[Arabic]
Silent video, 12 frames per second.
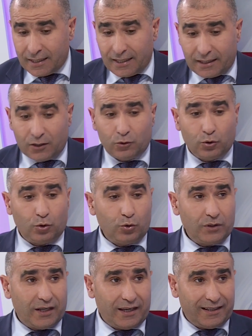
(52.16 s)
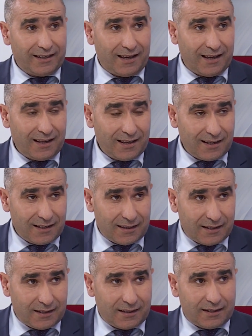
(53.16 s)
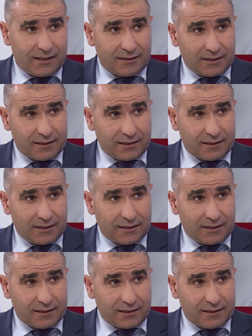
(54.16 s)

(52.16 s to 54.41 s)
لكن دخولنا إلى آه،